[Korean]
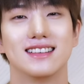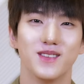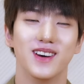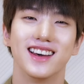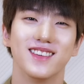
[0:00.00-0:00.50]

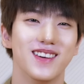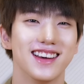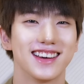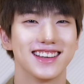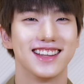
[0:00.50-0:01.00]
왜,
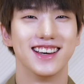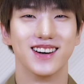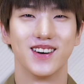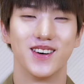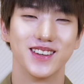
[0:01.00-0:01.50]
왜 근데
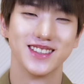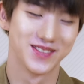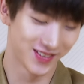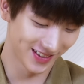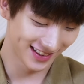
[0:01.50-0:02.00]
어느
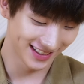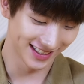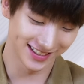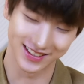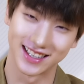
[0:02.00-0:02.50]

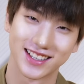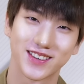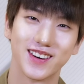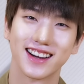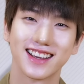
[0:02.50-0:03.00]
포인트에서 날
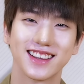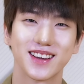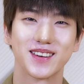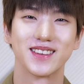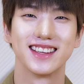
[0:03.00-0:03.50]
좋아하게
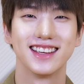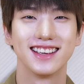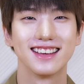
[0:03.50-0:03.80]
된 거니?